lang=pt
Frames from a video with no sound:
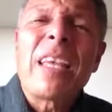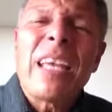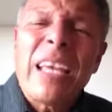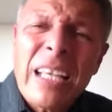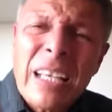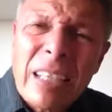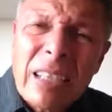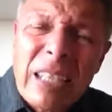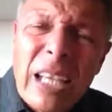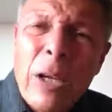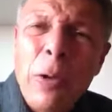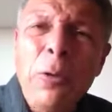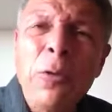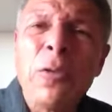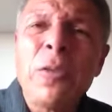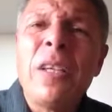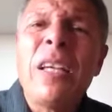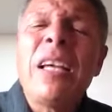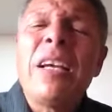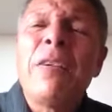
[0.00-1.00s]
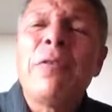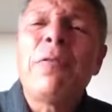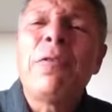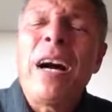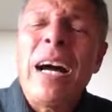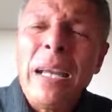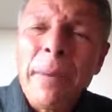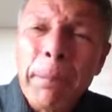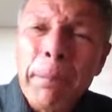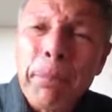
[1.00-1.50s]
e Deus
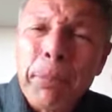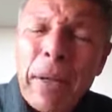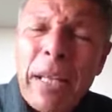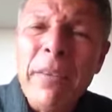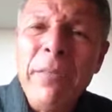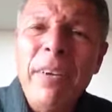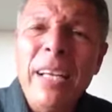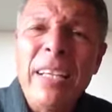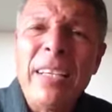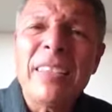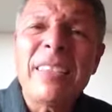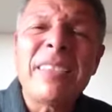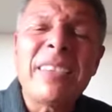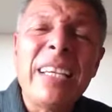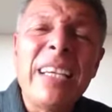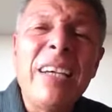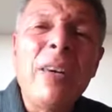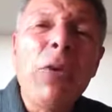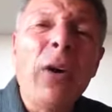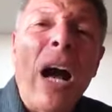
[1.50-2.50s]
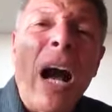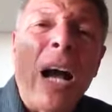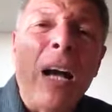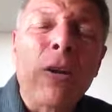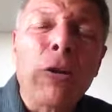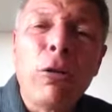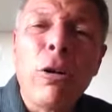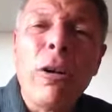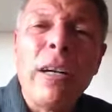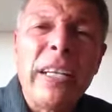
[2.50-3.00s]
vai prevalecer a
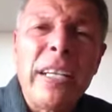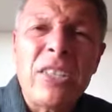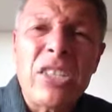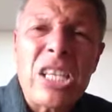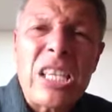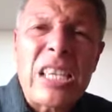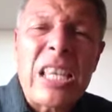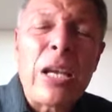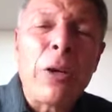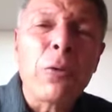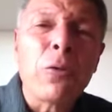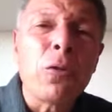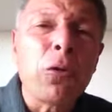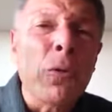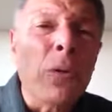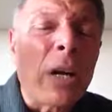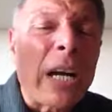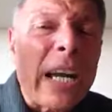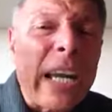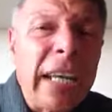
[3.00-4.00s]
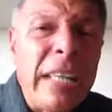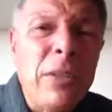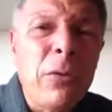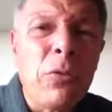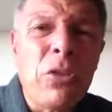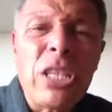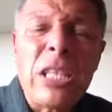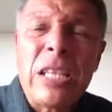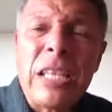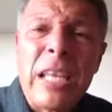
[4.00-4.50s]
glória de Deus, o
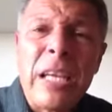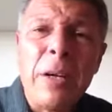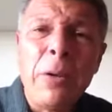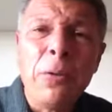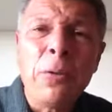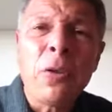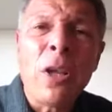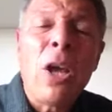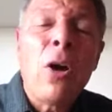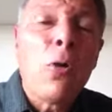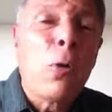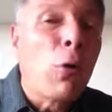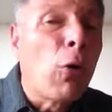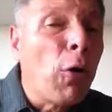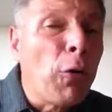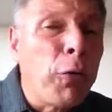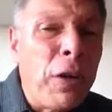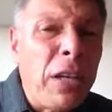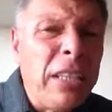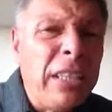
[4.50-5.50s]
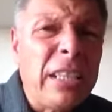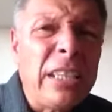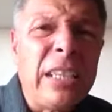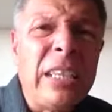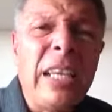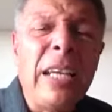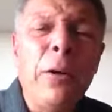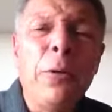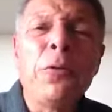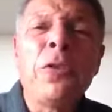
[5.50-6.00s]
reino de Deus, o governo de
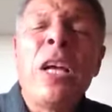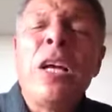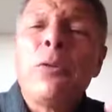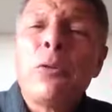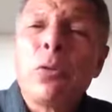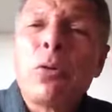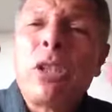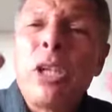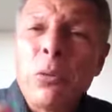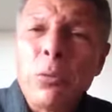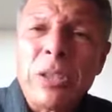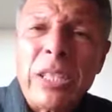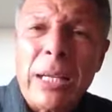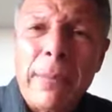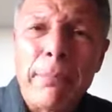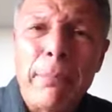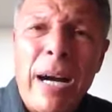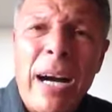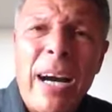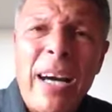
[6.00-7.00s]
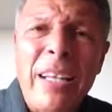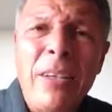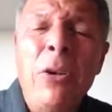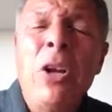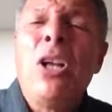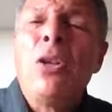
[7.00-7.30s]
Deus no teu trabalho,